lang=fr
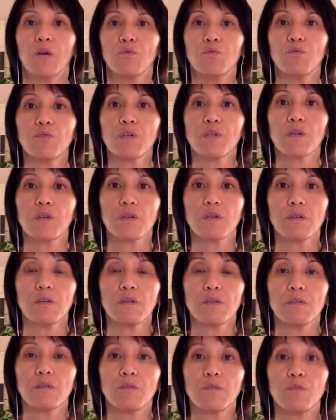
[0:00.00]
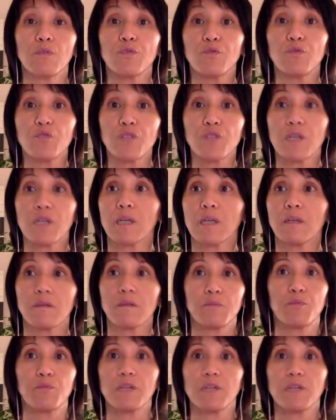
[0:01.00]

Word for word: ou que le sujet